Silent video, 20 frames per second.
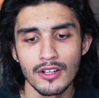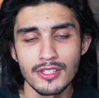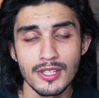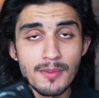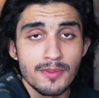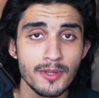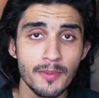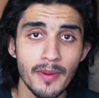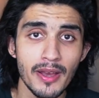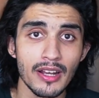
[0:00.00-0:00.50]

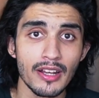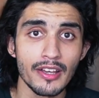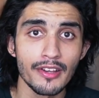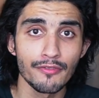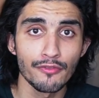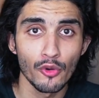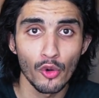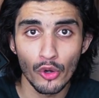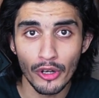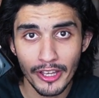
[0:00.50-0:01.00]
सबसे पहले
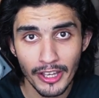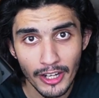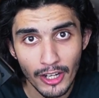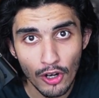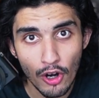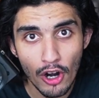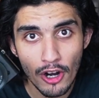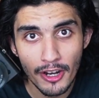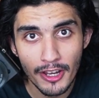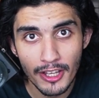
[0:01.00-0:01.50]
4K
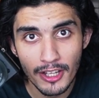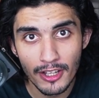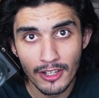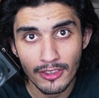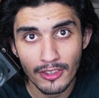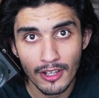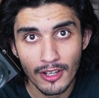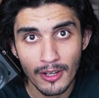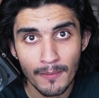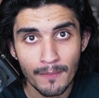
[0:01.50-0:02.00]
रिकॉर्ड नहीं
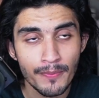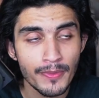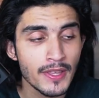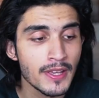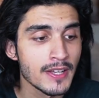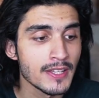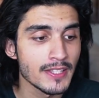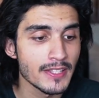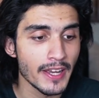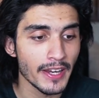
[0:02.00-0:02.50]
करता
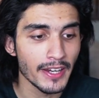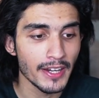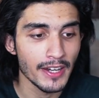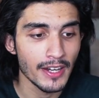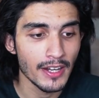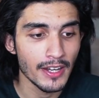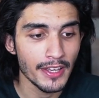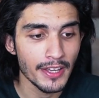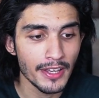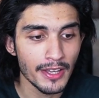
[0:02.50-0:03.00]

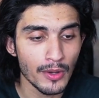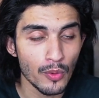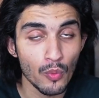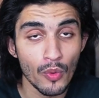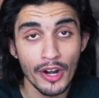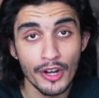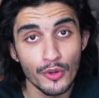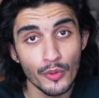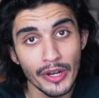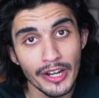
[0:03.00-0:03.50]
सेकेंडली
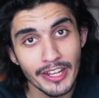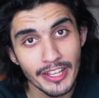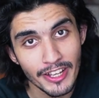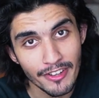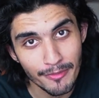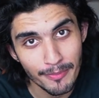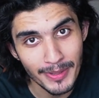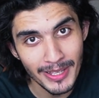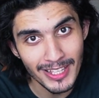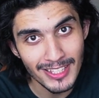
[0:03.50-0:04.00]
120
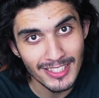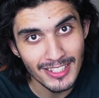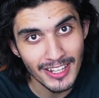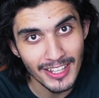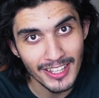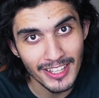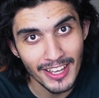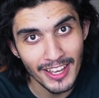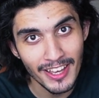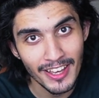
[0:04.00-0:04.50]
FPS
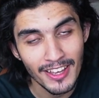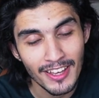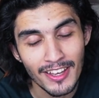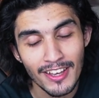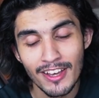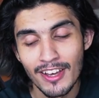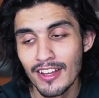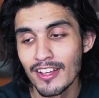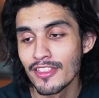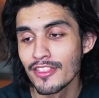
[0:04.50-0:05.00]
नहीं है
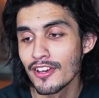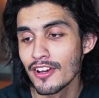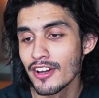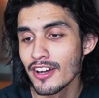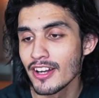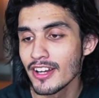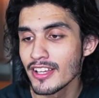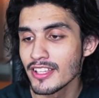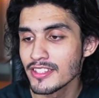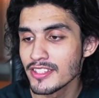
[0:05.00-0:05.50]

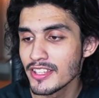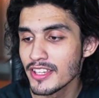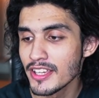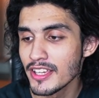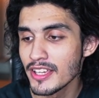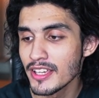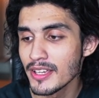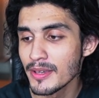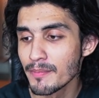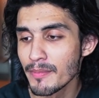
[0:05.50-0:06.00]
थर्ड
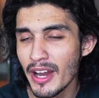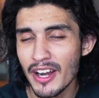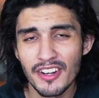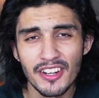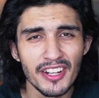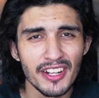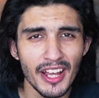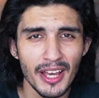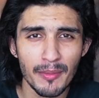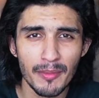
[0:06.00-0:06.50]
इसकी
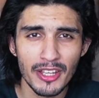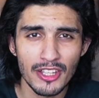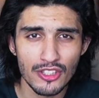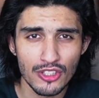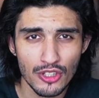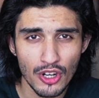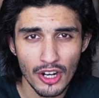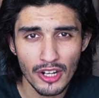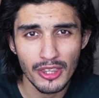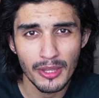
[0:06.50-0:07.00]
बैटरी टाइमिंग
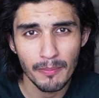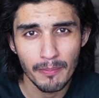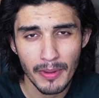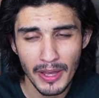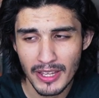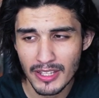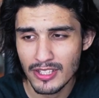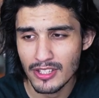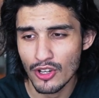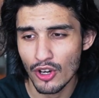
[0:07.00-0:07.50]
इज़ नॉट द
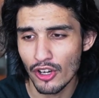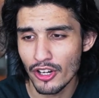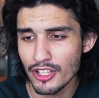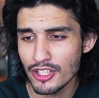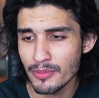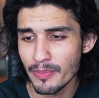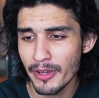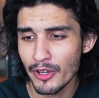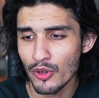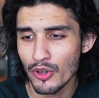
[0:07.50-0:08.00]
बेस्ट और
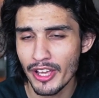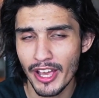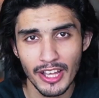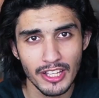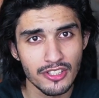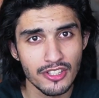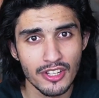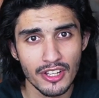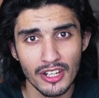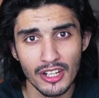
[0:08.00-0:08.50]
इसमें कोई
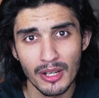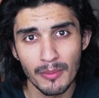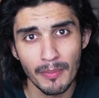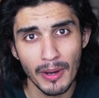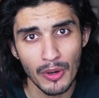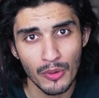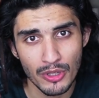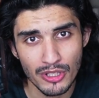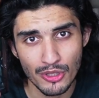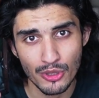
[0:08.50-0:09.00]
एक्सटर्नल
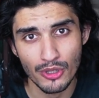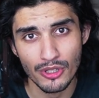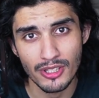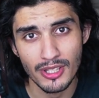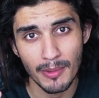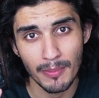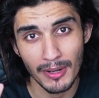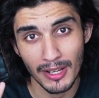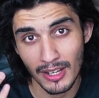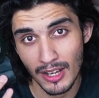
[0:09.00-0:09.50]
पावर सोर्स
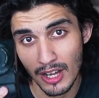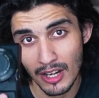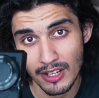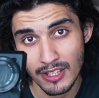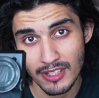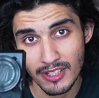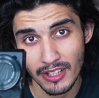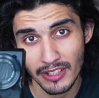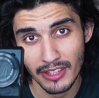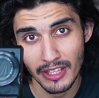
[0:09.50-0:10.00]
आप लगा
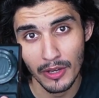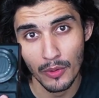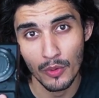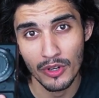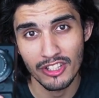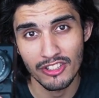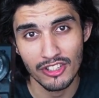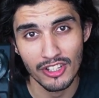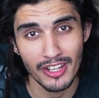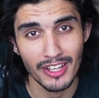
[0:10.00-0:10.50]
नहीं सकते
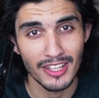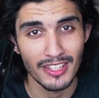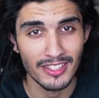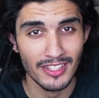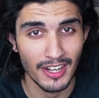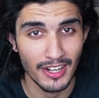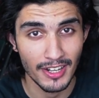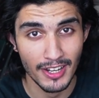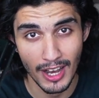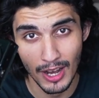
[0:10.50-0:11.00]
विच
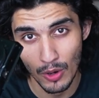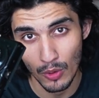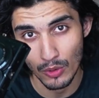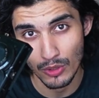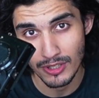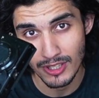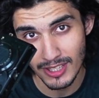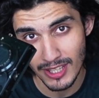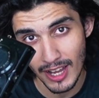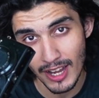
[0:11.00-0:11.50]
इज़ अ
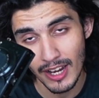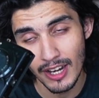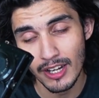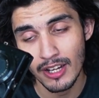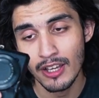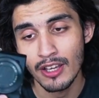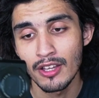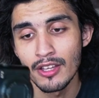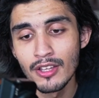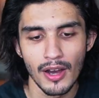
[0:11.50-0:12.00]
डाउन साइड